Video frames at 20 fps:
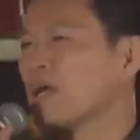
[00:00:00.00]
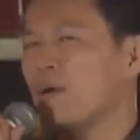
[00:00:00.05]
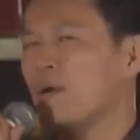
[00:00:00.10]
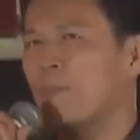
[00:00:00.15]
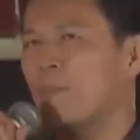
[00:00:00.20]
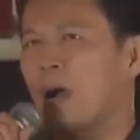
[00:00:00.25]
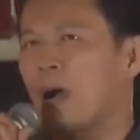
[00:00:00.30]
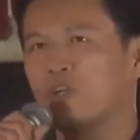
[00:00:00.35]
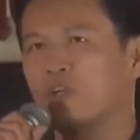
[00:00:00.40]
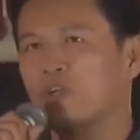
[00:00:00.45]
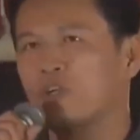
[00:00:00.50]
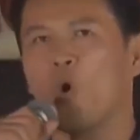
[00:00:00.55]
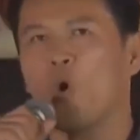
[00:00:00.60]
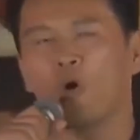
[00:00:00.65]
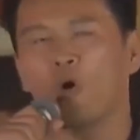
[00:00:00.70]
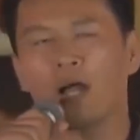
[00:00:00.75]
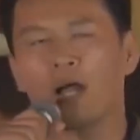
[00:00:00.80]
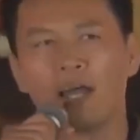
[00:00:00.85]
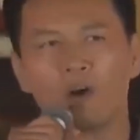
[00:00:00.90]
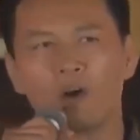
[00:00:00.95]
バブル崩
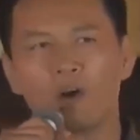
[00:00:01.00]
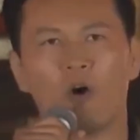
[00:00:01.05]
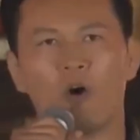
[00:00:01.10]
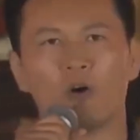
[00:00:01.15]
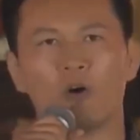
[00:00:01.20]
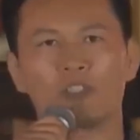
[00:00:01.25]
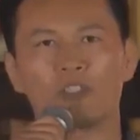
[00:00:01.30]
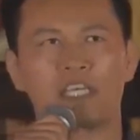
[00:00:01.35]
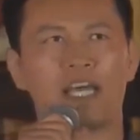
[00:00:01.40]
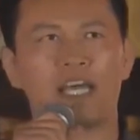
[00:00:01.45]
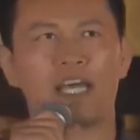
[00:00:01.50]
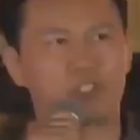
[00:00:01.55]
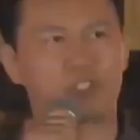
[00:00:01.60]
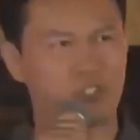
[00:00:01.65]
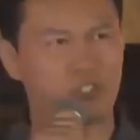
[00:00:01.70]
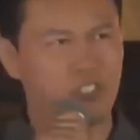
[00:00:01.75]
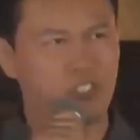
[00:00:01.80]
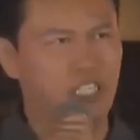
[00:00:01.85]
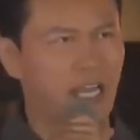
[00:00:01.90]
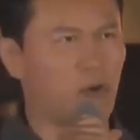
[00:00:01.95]
壊後青春
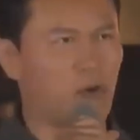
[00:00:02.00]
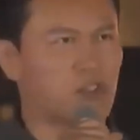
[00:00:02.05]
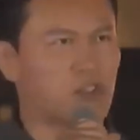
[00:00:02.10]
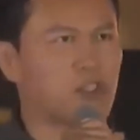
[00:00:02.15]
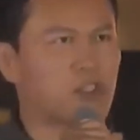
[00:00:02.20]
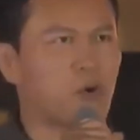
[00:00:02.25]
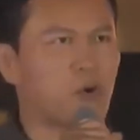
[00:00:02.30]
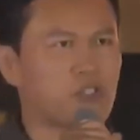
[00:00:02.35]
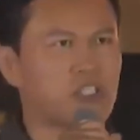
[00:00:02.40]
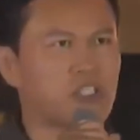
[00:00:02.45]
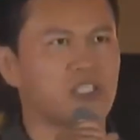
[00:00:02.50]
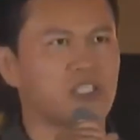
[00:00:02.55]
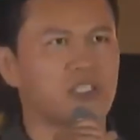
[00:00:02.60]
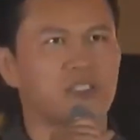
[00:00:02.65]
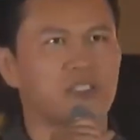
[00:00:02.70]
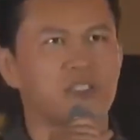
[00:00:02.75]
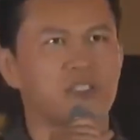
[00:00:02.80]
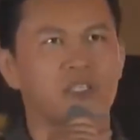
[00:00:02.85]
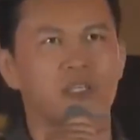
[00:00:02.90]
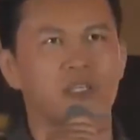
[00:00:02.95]
時代を過ごし
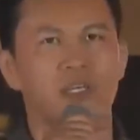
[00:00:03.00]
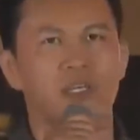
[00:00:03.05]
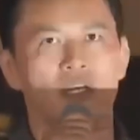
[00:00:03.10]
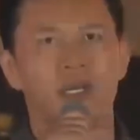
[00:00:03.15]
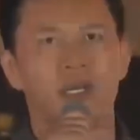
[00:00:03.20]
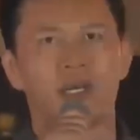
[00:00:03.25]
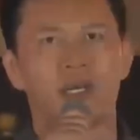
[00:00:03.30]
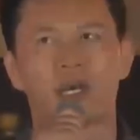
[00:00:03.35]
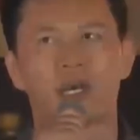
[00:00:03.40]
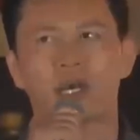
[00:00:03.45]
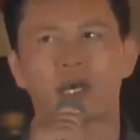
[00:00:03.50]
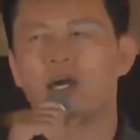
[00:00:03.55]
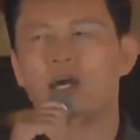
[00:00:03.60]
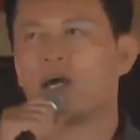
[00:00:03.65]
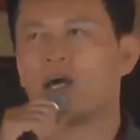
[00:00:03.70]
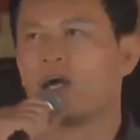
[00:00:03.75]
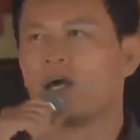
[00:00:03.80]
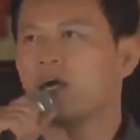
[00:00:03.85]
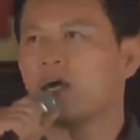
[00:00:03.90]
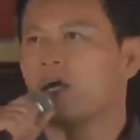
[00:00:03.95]

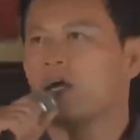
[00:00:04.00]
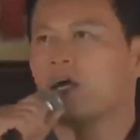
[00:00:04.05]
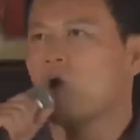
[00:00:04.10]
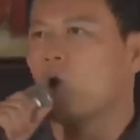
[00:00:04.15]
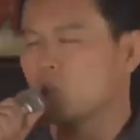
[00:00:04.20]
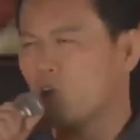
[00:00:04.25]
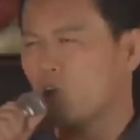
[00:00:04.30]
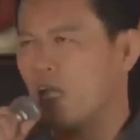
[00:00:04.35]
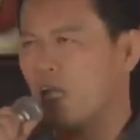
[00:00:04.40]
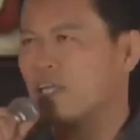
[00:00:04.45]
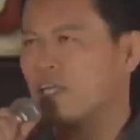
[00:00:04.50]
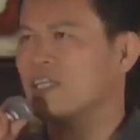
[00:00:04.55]
大人に